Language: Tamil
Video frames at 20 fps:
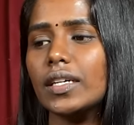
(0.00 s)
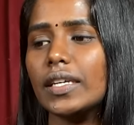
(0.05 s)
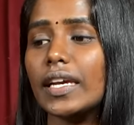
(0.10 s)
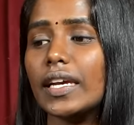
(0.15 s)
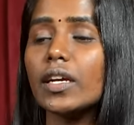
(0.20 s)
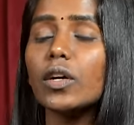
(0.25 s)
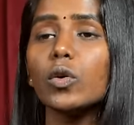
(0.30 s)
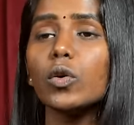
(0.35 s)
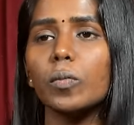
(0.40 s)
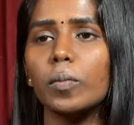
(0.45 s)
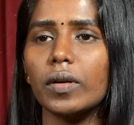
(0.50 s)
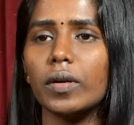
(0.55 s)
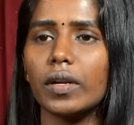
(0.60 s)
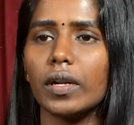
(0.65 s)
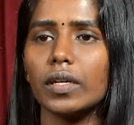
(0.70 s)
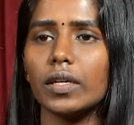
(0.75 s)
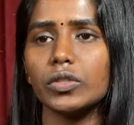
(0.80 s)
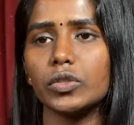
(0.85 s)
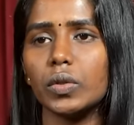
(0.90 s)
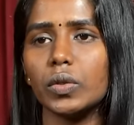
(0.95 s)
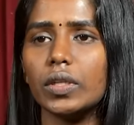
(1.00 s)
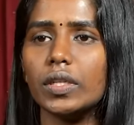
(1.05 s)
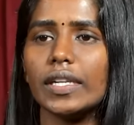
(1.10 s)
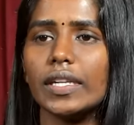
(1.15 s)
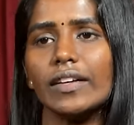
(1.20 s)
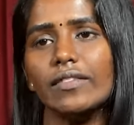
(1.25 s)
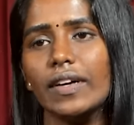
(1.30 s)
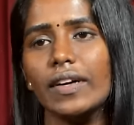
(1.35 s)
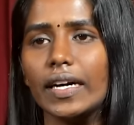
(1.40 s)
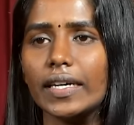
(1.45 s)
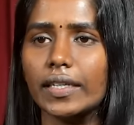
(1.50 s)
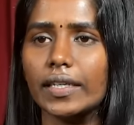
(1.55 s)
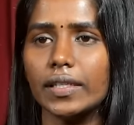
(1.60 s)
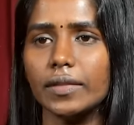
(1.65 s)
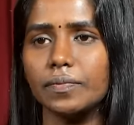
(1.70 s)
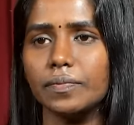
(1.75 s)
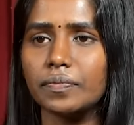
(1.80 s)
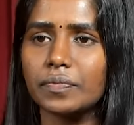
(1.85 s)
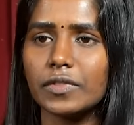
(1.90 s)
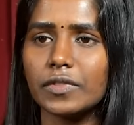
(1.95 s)
எங்கே கூப்பிடுறான் சொல்லு நான்
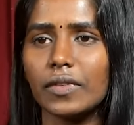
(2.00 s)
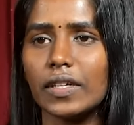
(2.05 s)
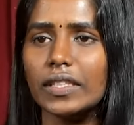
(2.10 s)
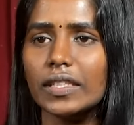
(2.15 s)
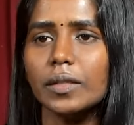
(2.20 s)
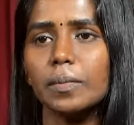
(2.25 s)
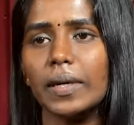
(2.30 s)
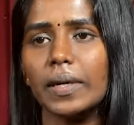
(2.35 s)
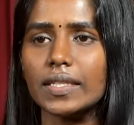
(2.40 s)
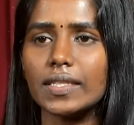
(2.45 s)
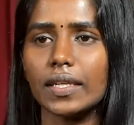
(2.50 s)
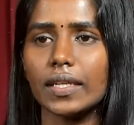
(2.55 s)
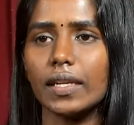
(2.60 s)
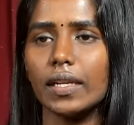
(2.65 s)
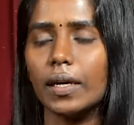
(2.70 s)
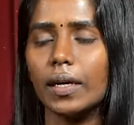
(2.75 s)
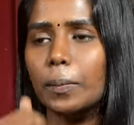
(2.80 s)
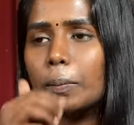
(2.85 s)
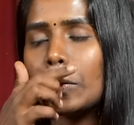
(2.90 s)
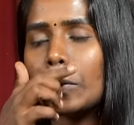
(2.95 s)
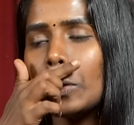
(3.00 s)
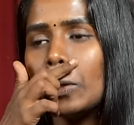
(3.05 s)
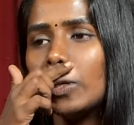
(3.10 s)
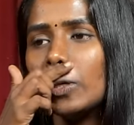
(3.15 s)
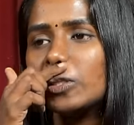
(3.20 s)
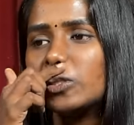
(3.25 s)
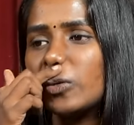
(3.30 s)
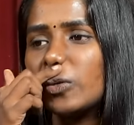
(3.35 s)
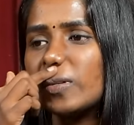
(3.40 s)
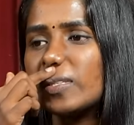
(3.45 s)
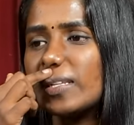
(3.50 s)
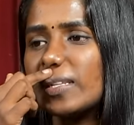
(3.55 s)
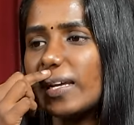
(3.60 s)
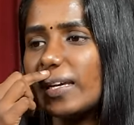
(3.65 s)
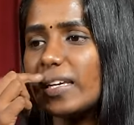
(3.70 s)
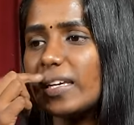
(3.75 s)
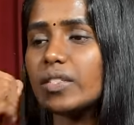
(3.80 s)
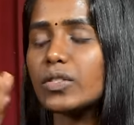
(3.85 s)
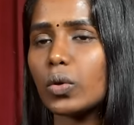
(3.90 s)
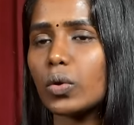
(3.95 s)
வாரேன் வந்து பேசிக்கலாம் ஸோ இஸ்
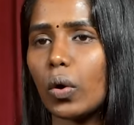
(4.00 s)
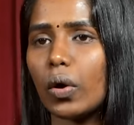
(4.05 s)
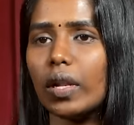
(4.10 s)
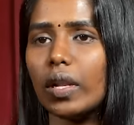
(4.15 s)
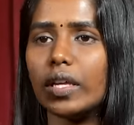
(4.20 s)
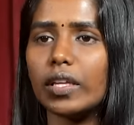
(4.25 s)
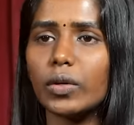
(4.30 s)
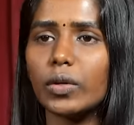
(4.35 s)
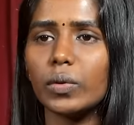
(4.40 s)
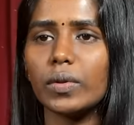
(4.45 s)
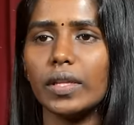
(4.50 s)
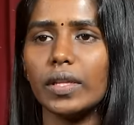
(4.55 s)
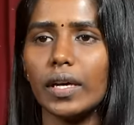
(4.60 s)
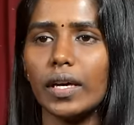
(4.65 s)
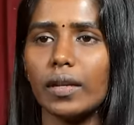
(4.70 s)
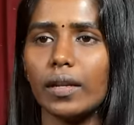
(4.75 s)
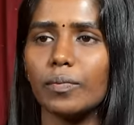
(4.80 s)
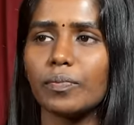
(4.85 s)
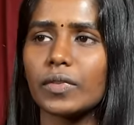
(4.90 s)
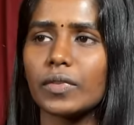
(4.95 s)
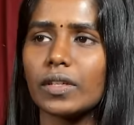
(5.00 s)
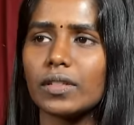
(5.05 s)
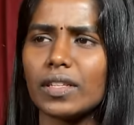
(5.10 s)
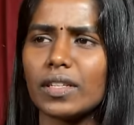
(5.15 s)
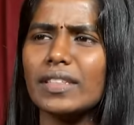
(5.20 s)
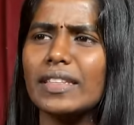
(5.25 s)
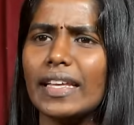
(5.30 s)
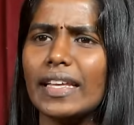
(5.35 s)
லைக் ஹீஸ் காலிங் யூ தேர் நான்